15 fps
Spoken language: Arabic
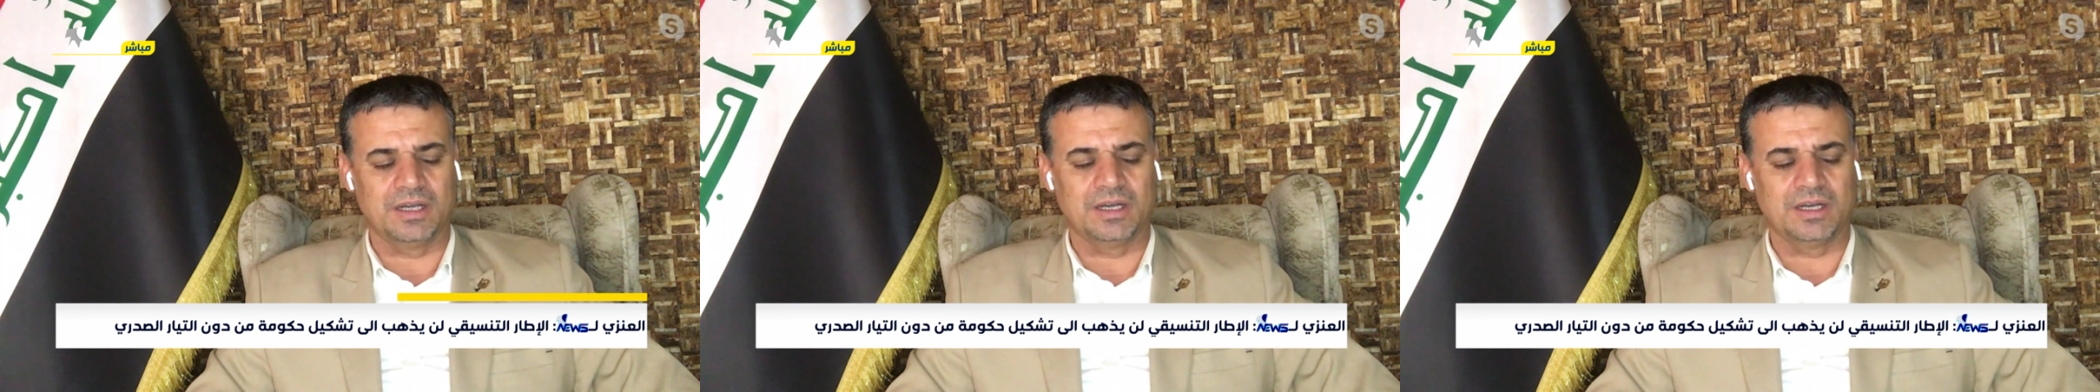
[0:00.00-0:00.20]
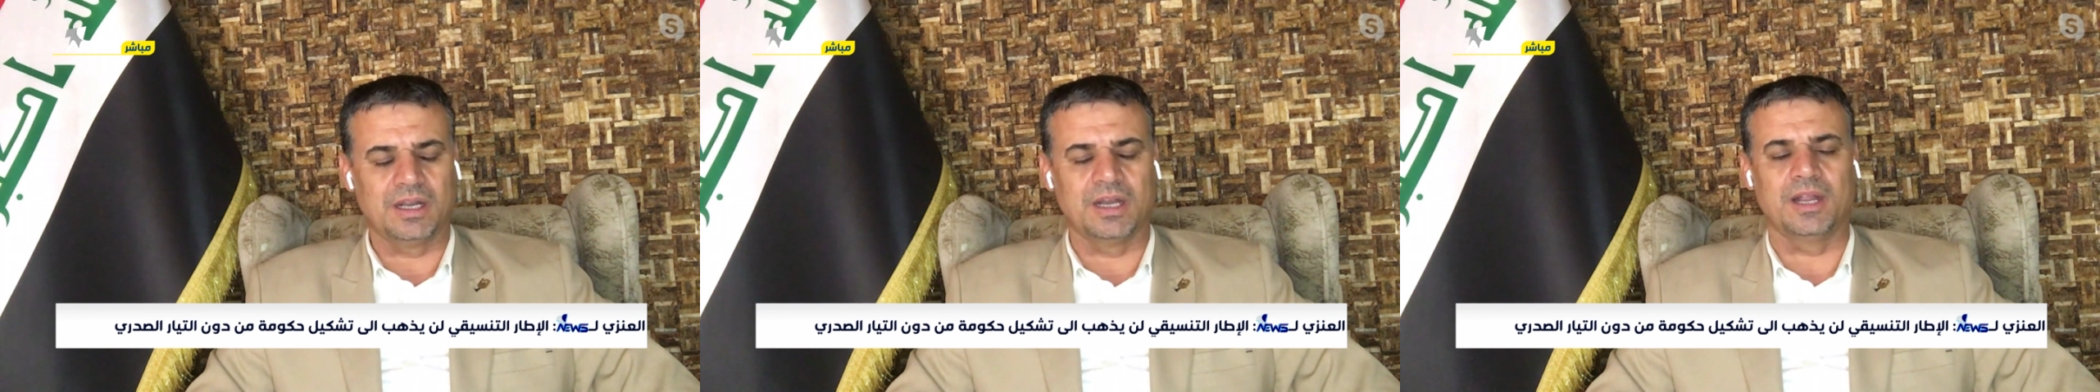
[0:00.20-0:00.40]

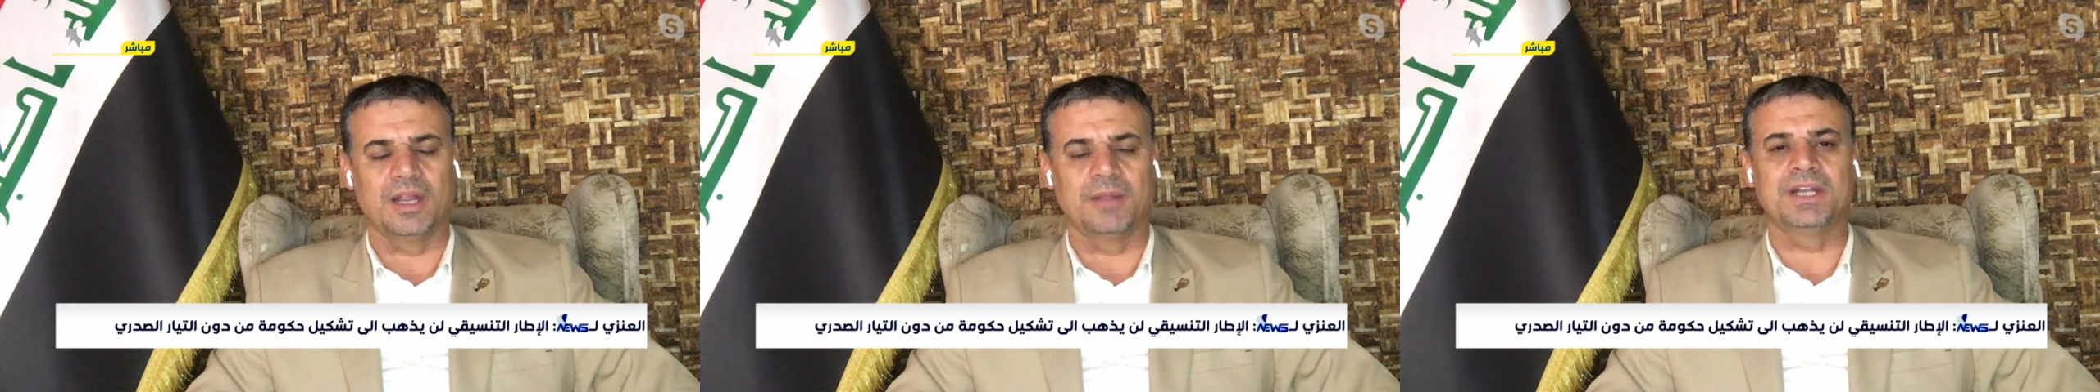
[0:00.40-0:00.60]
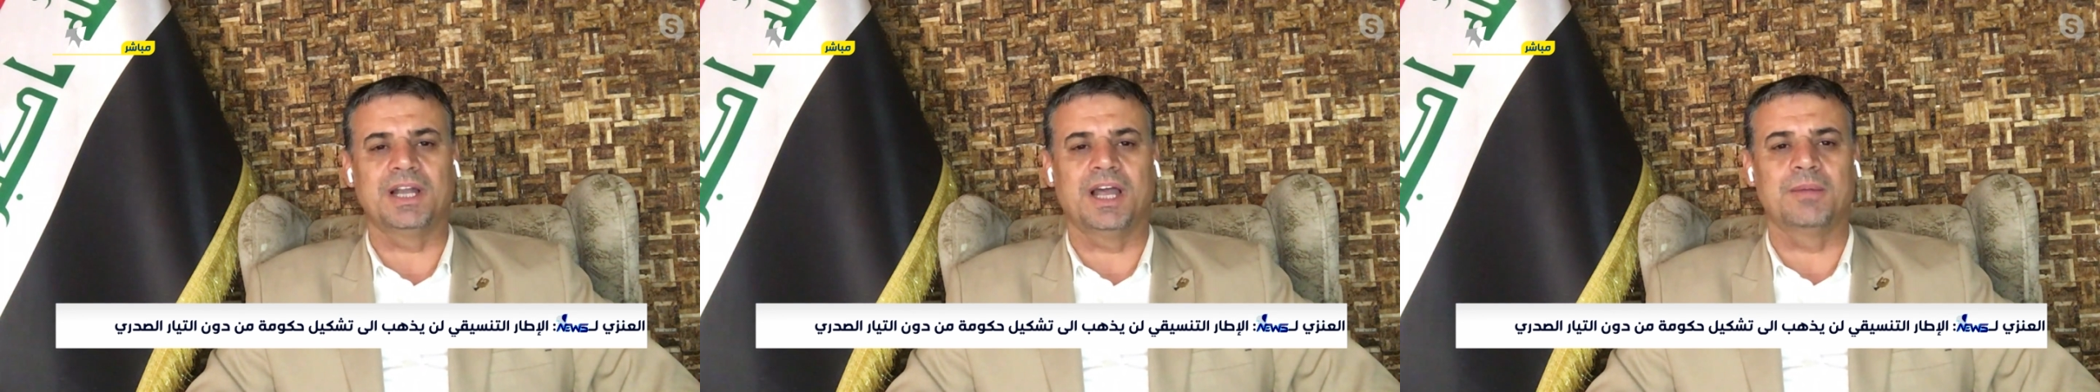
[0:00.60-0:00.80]

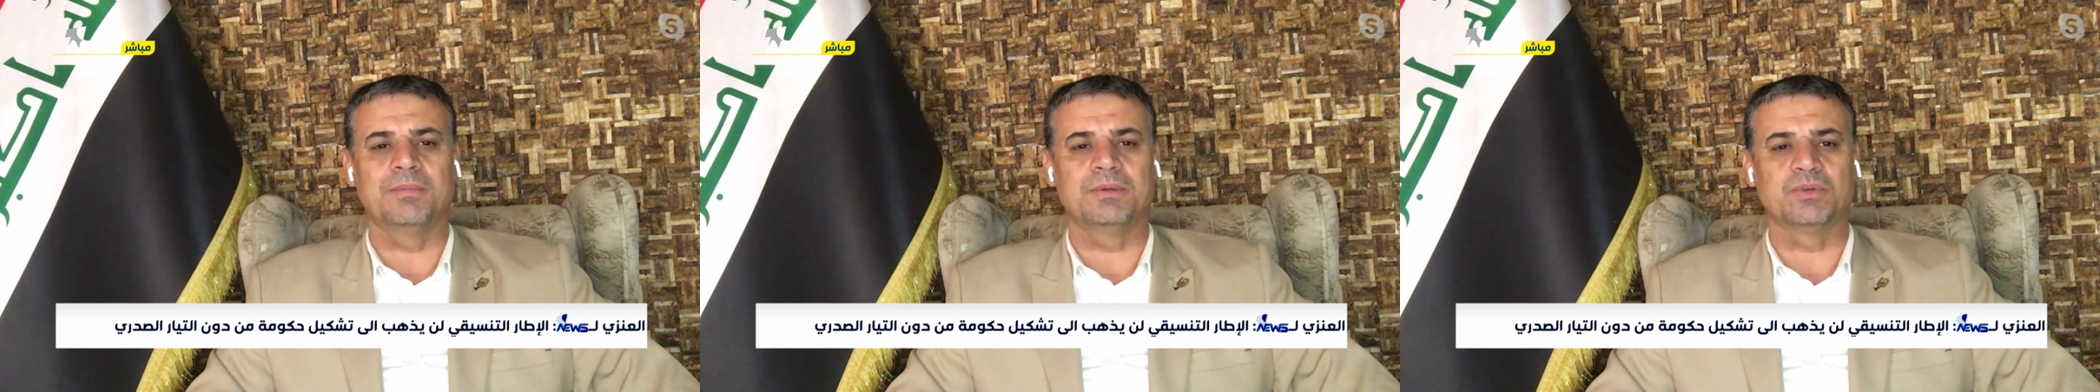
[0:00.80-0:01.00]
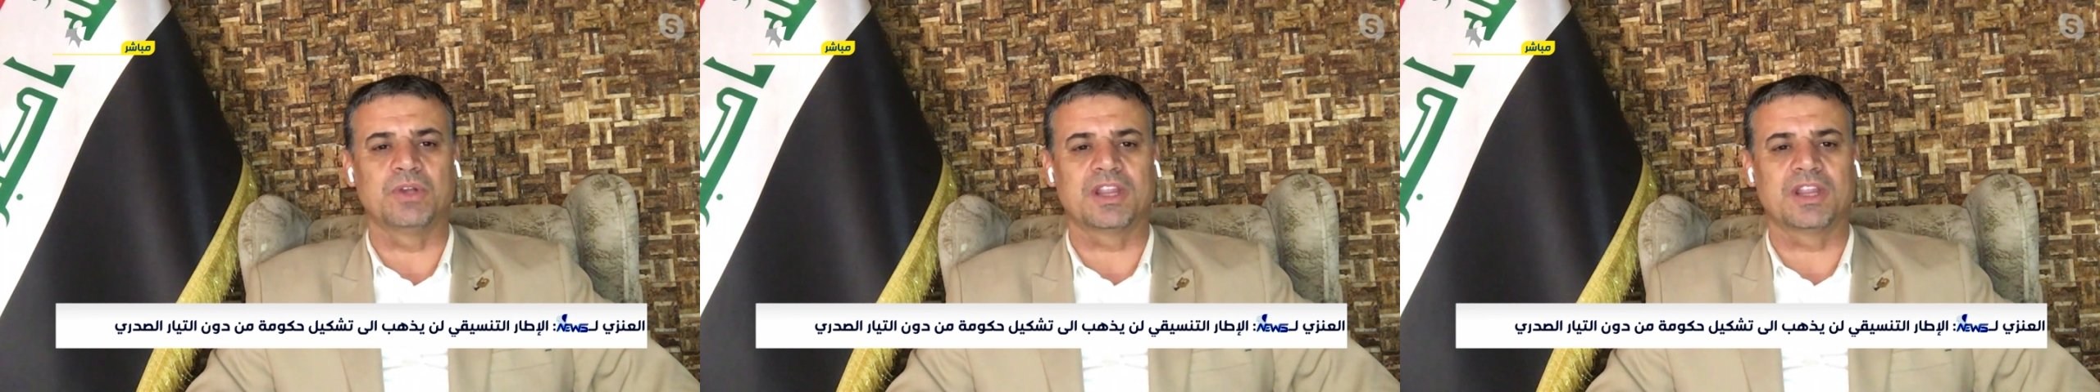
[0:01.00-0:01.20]
الامين
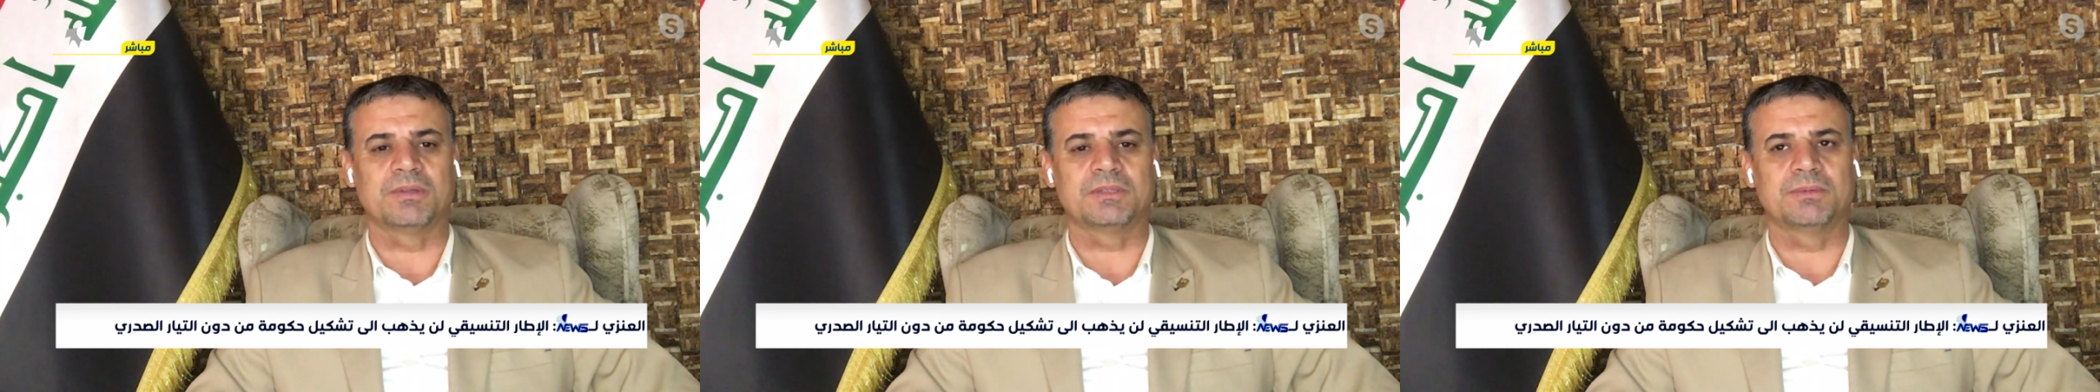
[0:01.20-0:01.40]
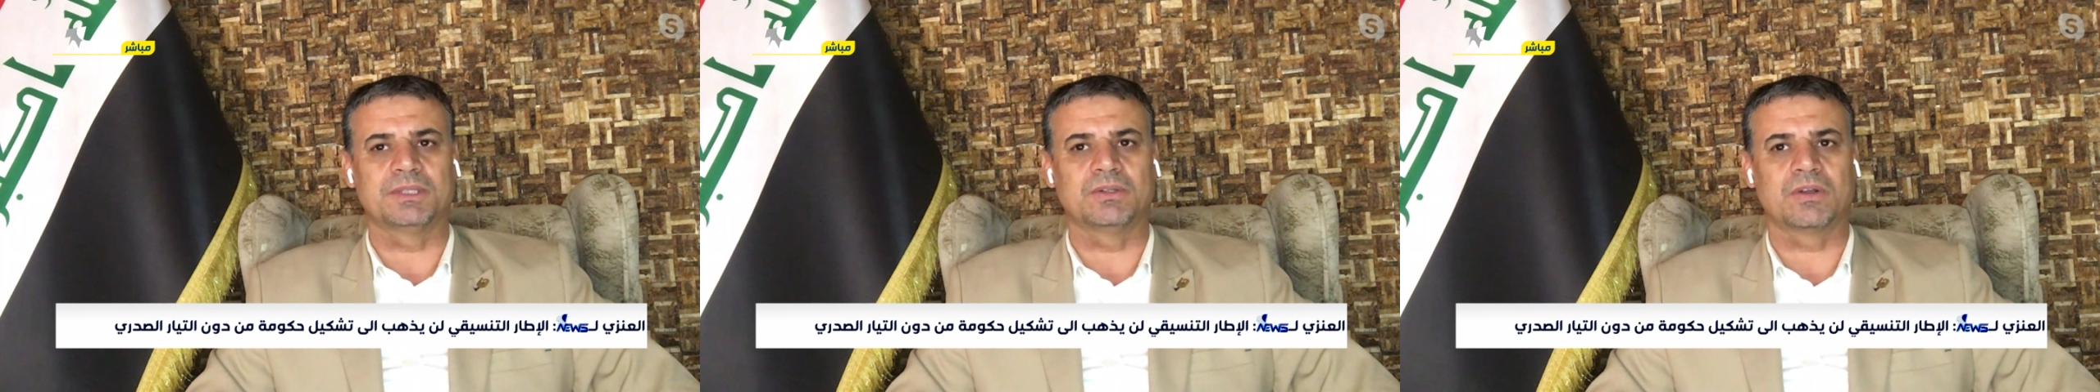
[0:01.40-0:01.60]
العام
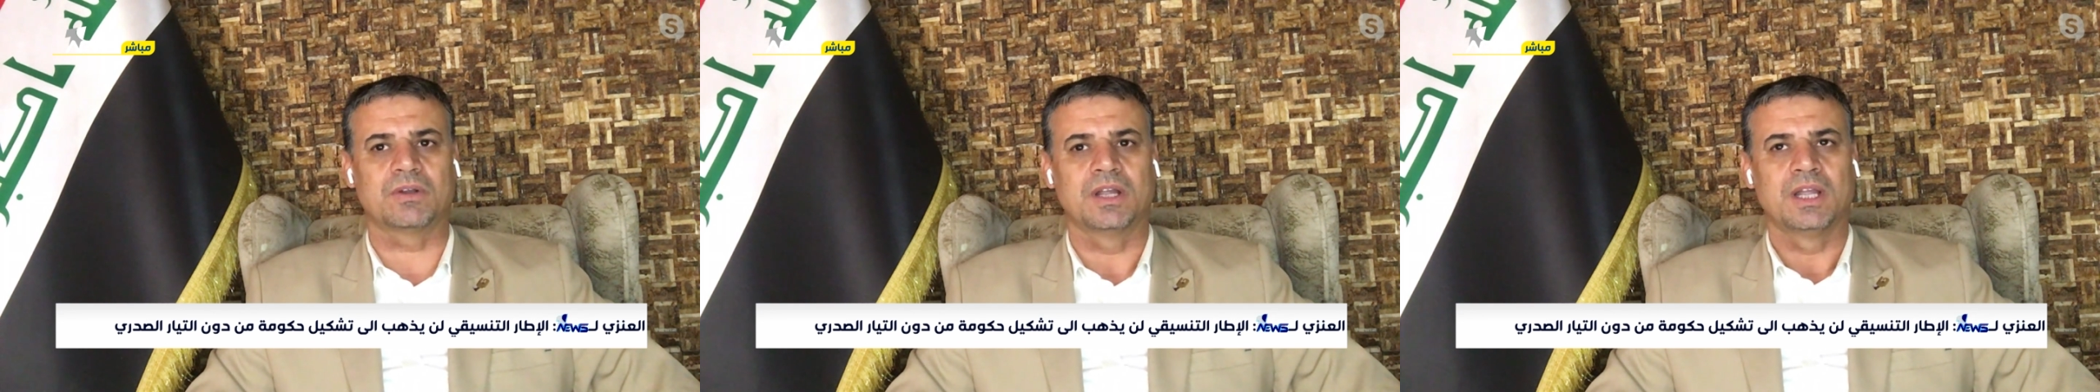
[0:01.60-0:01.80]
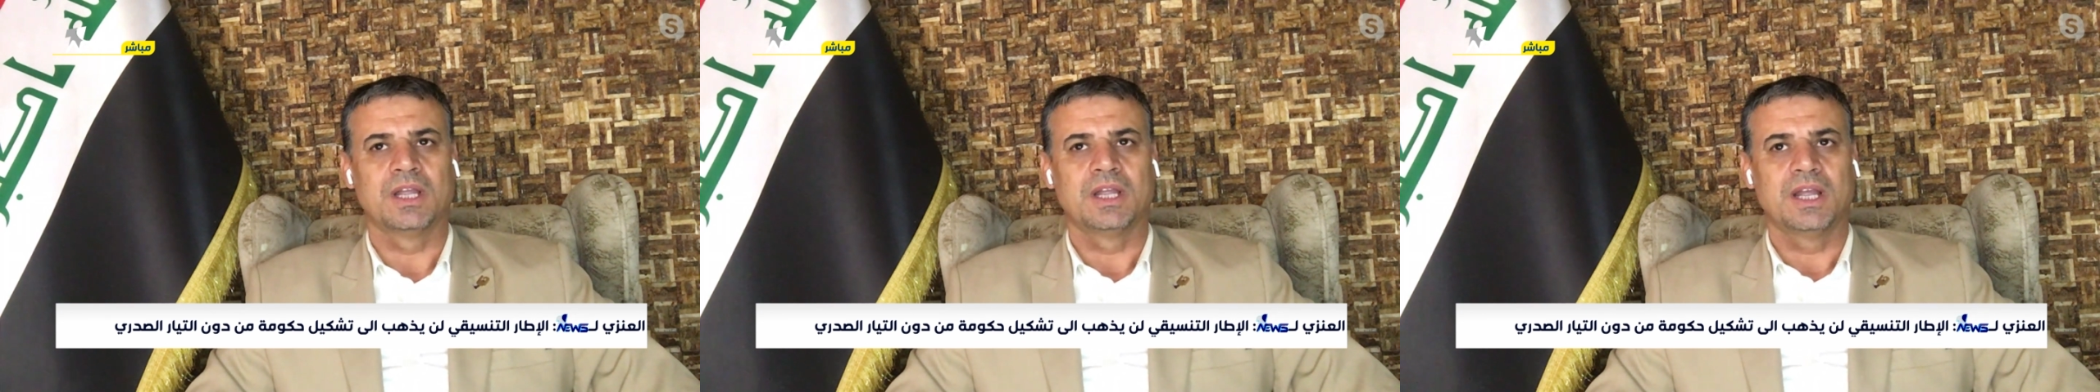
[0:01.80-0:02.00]
لمنظمه بدر